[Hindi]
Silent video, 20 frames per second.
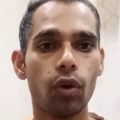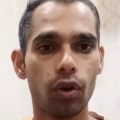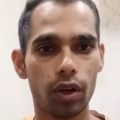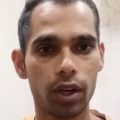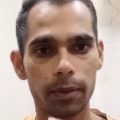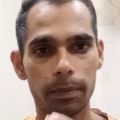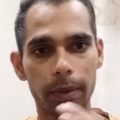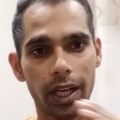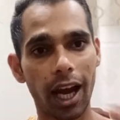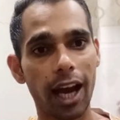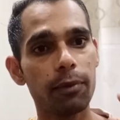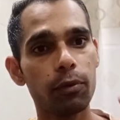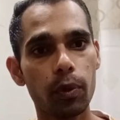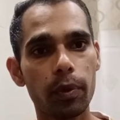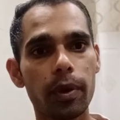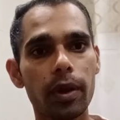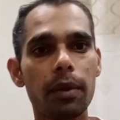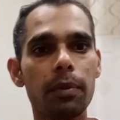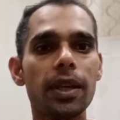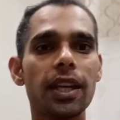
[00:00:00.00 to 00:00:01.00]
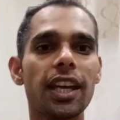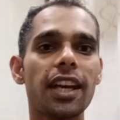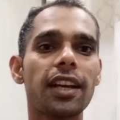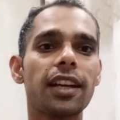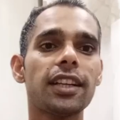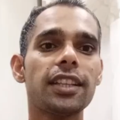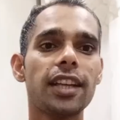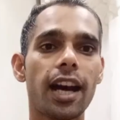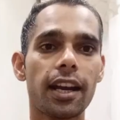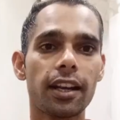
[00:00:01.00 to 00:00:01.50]
और पठान मूवी ने भी
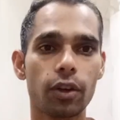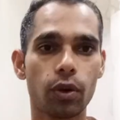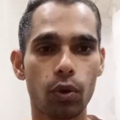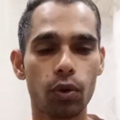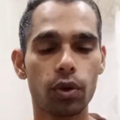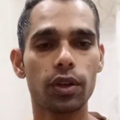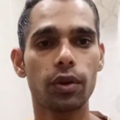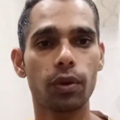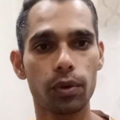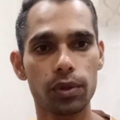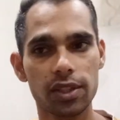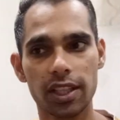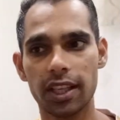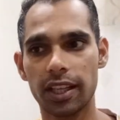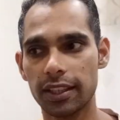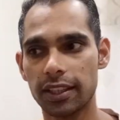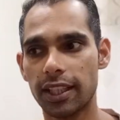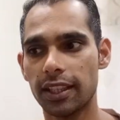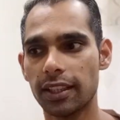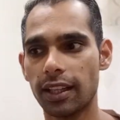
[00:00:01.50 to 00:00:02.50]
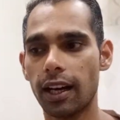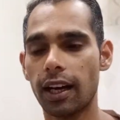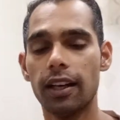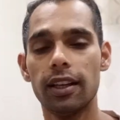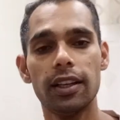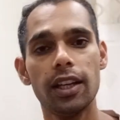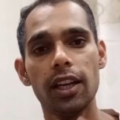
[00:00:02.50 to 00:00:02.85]
एक हज़ार करोड़ क्रॉस कर दिया था